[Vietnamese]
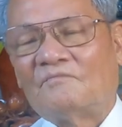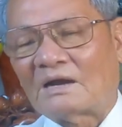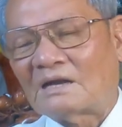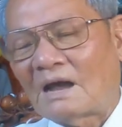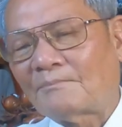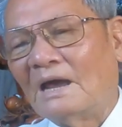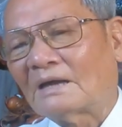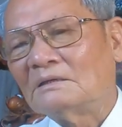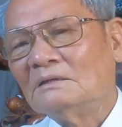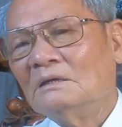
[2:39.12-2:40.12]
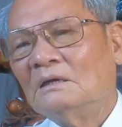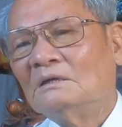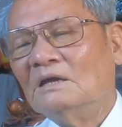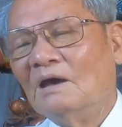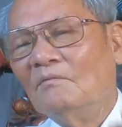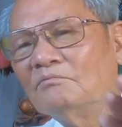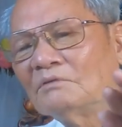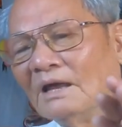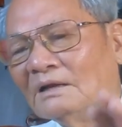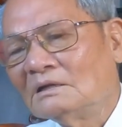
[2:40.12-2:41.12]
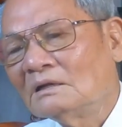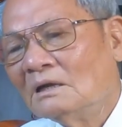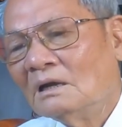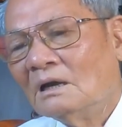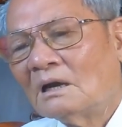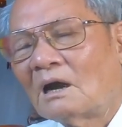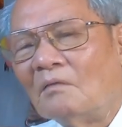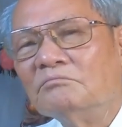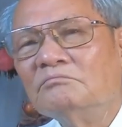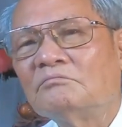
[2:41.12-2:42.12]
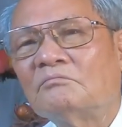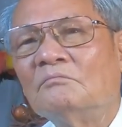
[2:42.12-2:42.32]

và đặc biệt nếu đến không